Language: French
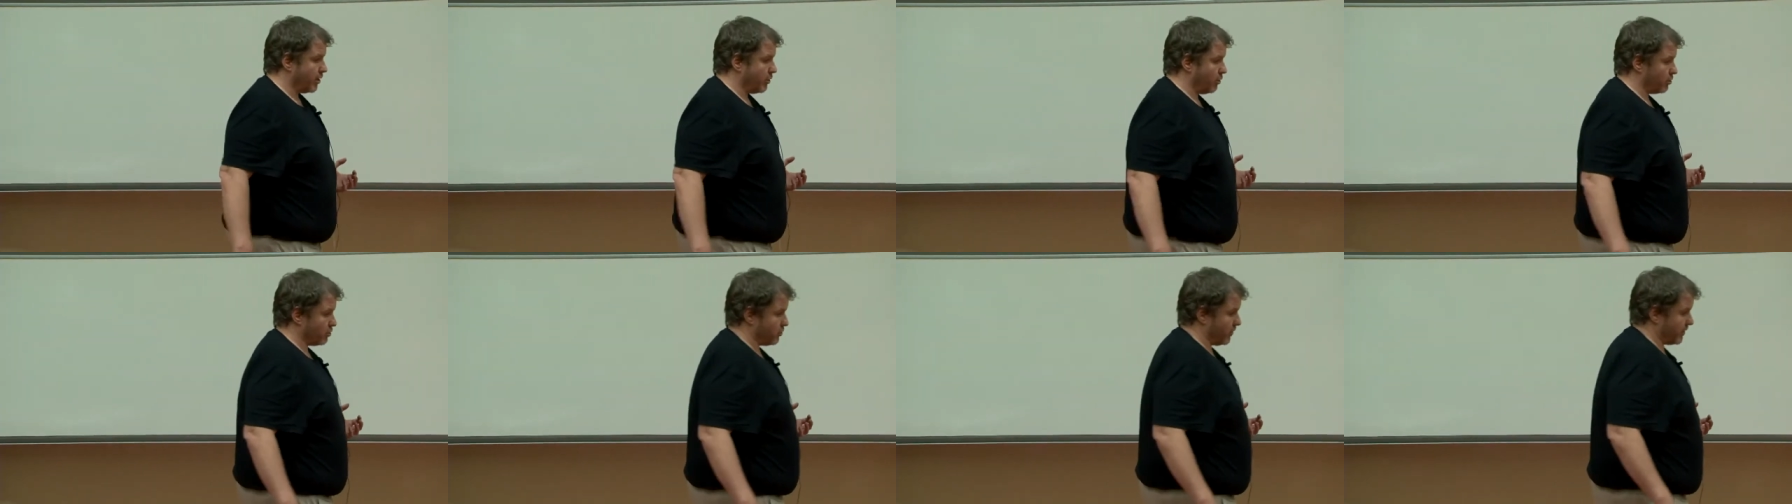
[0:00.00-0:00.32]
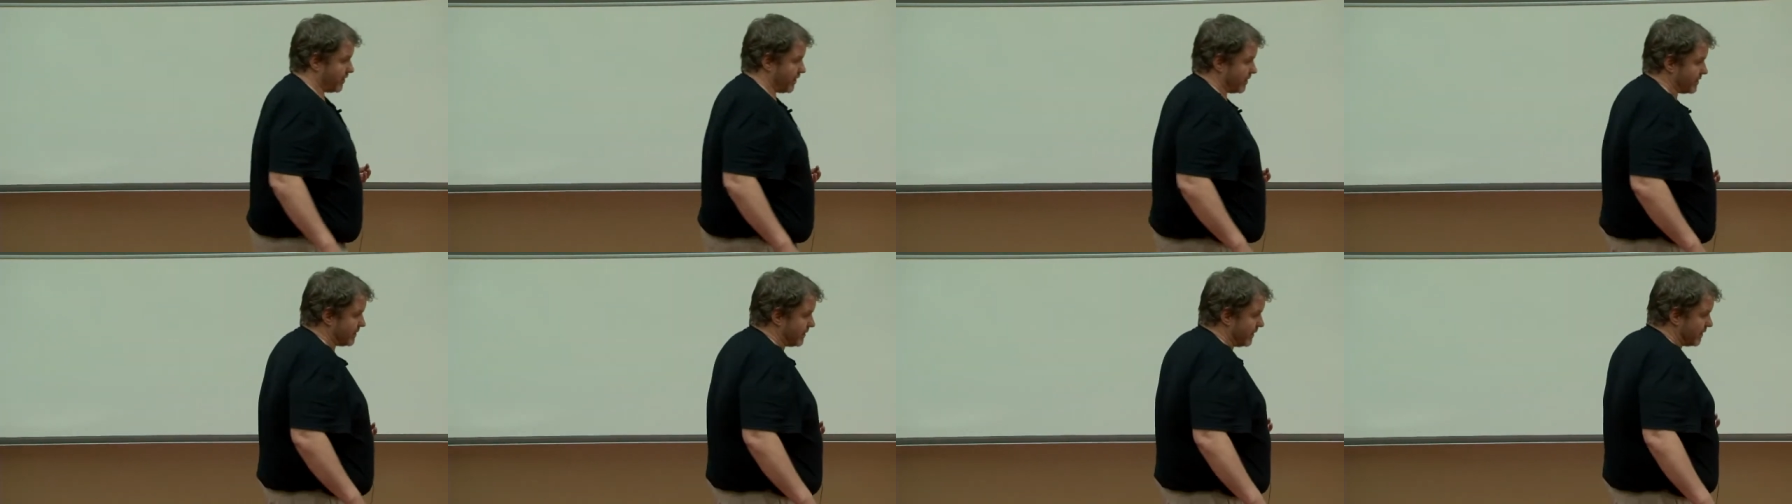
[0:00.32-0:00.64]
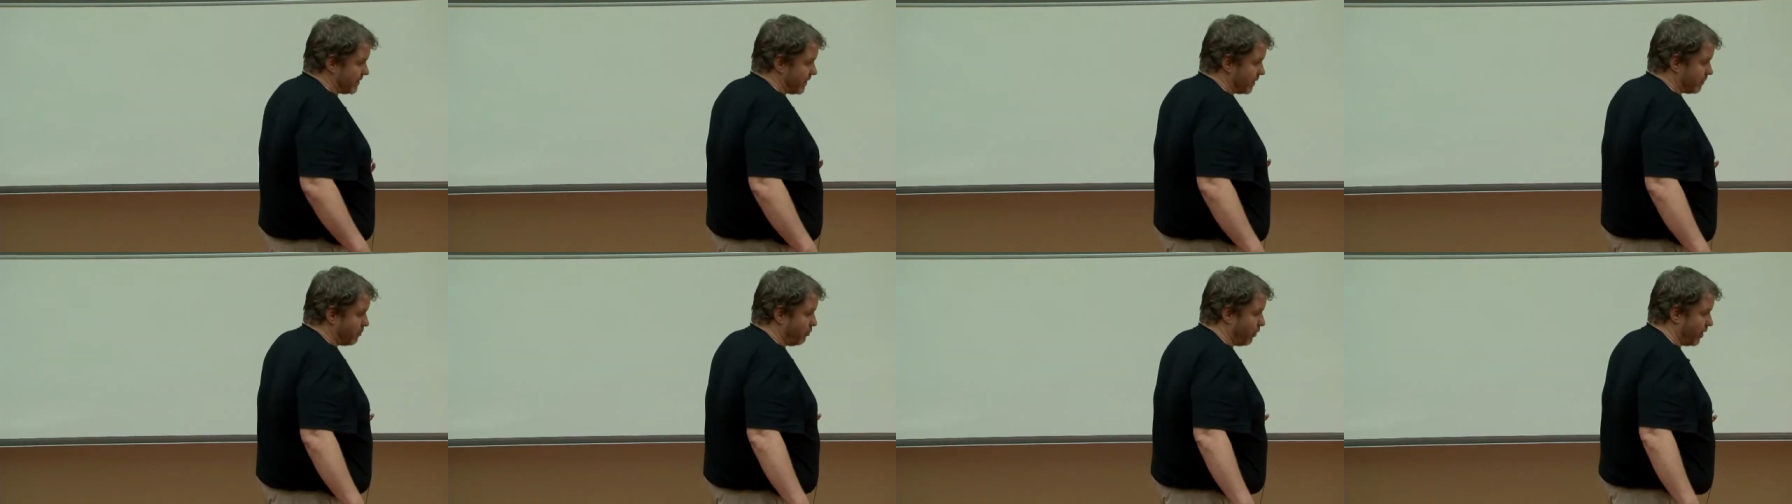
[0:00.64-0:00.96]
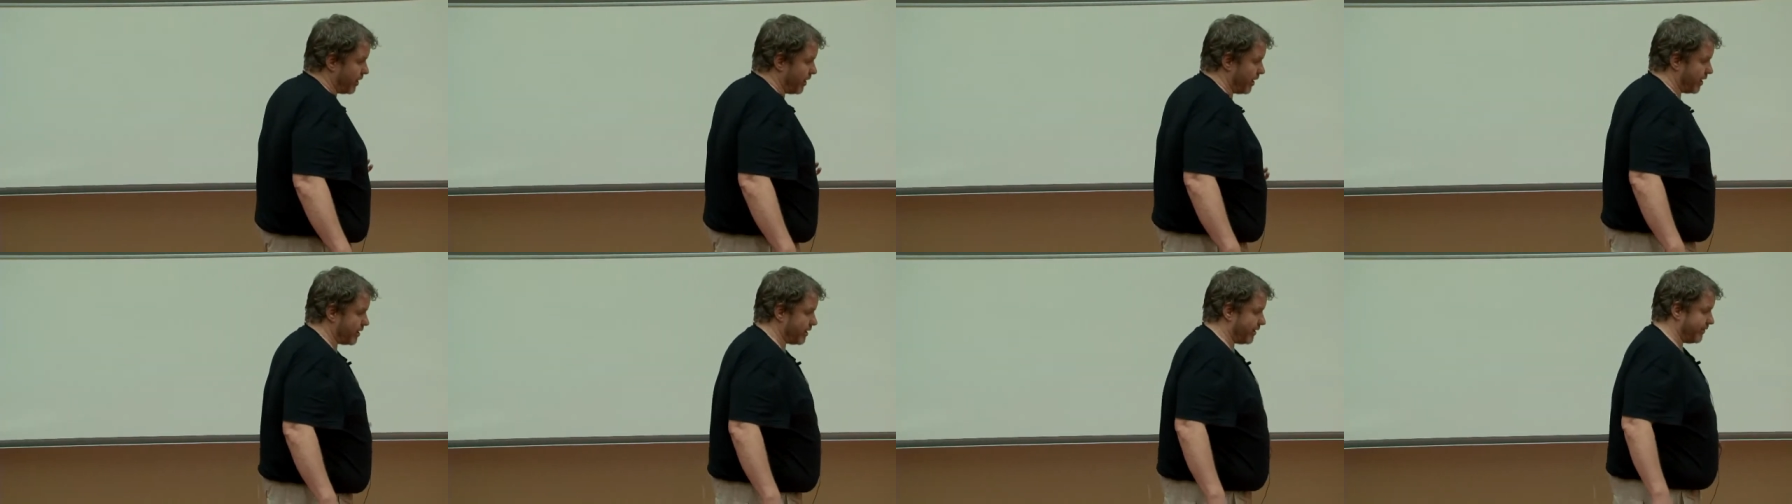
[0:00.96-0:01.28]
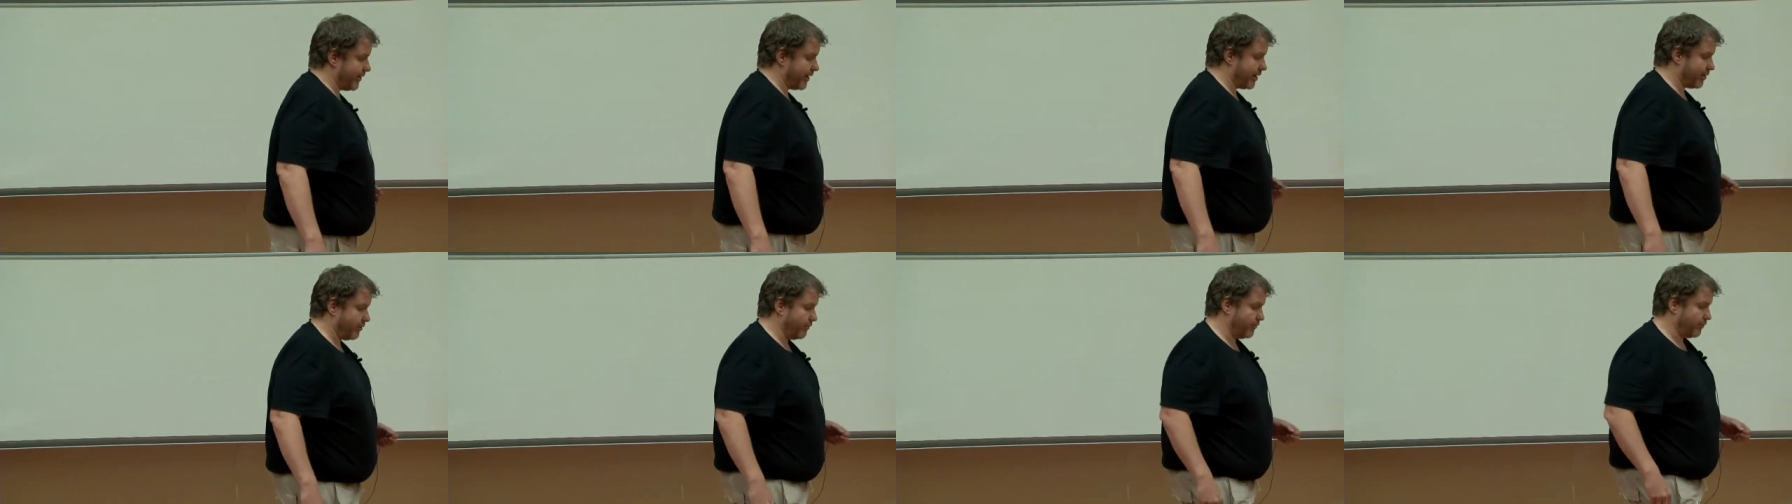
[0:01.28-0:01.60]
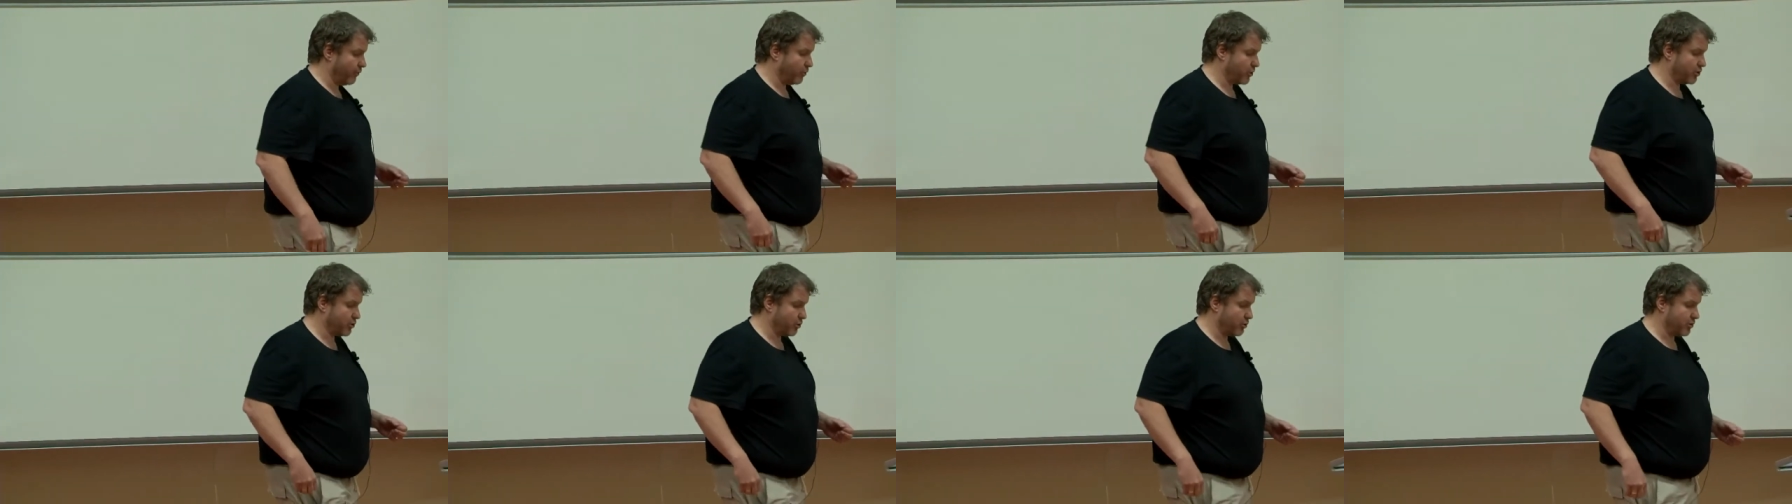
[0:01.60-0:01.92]
Donc je vais tester cette moyenne avec une
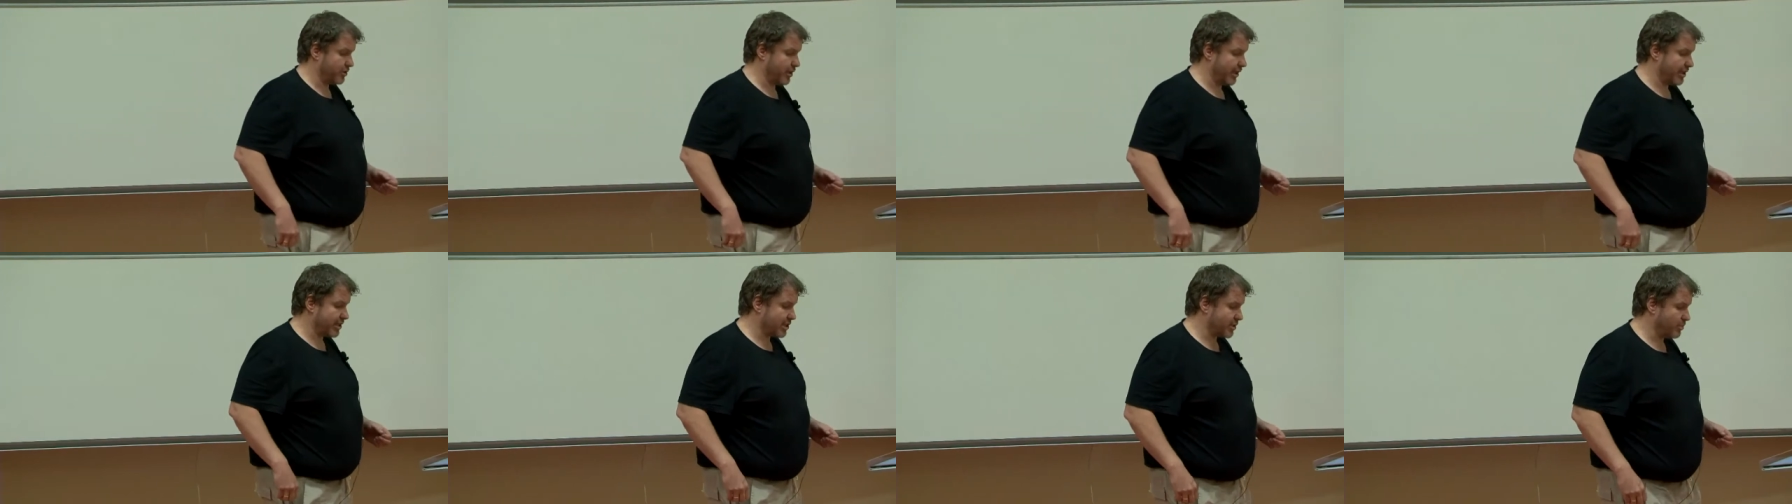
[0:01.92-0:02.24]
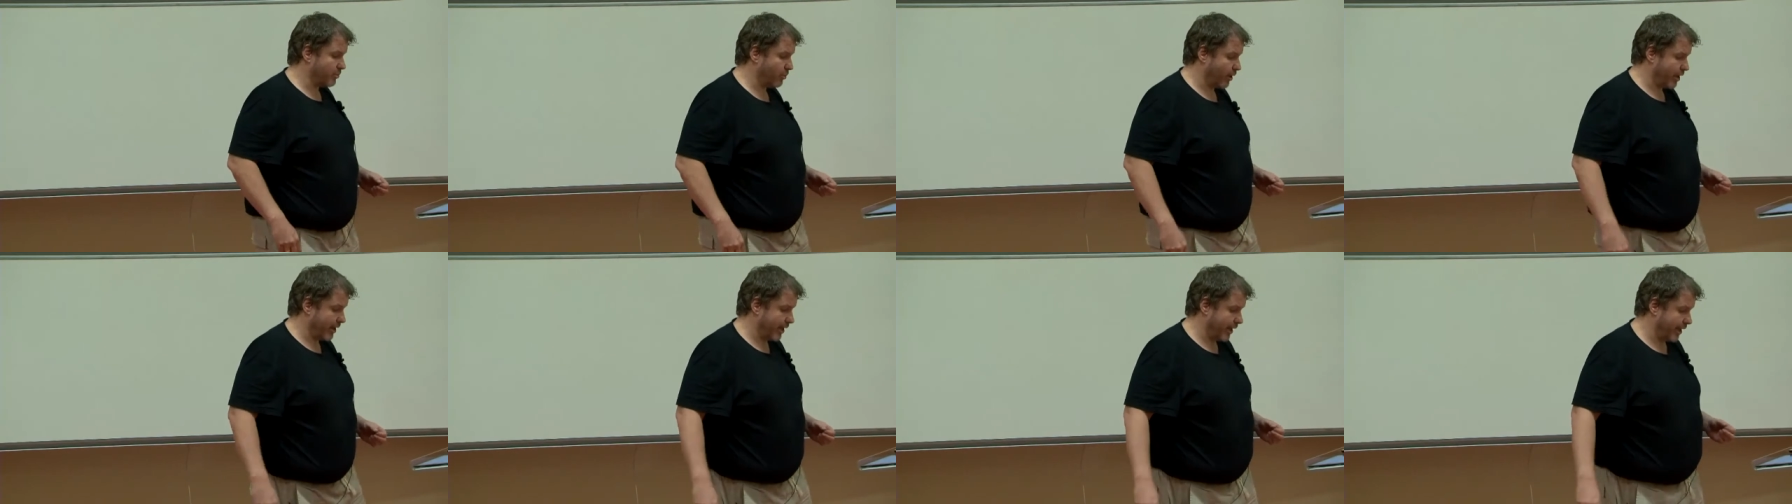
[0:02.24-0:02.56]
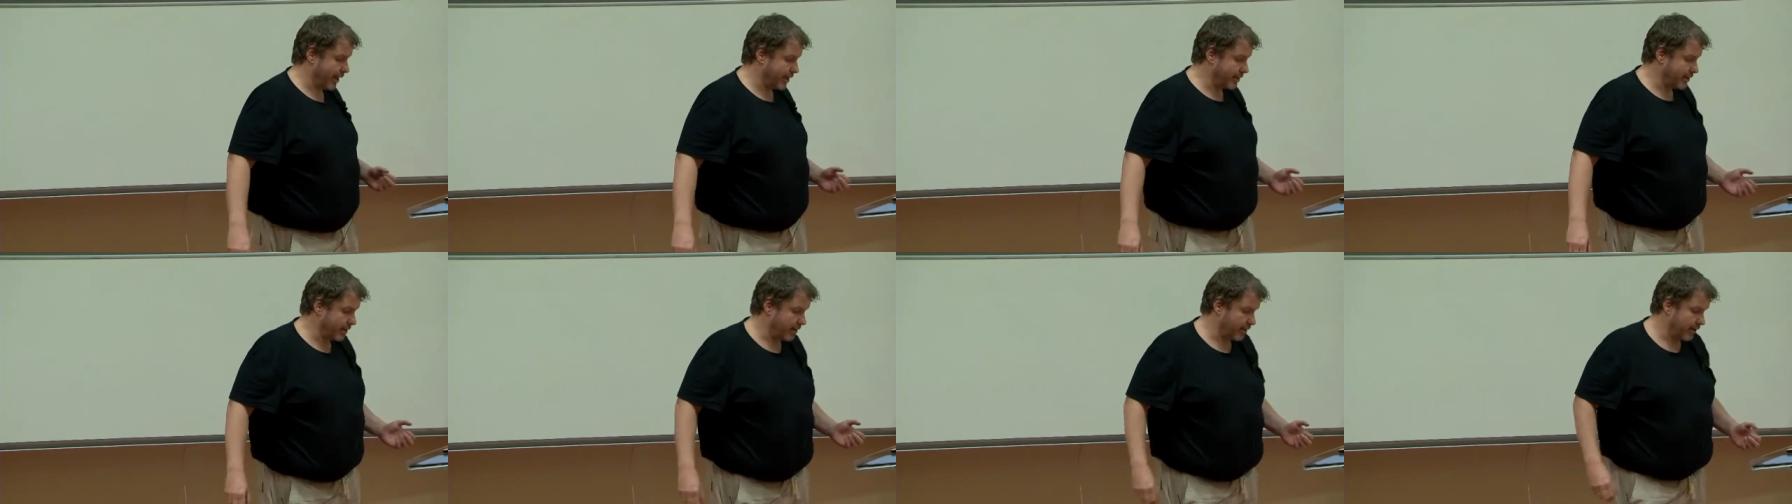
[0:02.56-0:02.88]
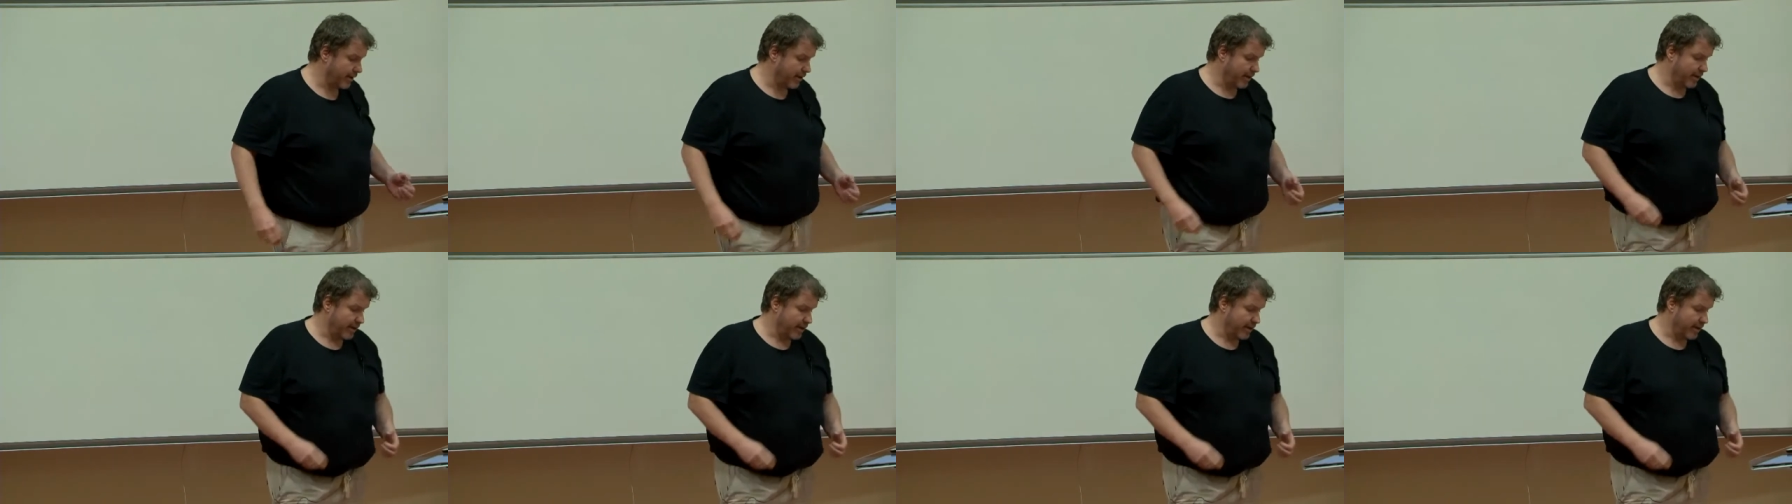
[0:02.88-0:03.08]
fonction test moyenne.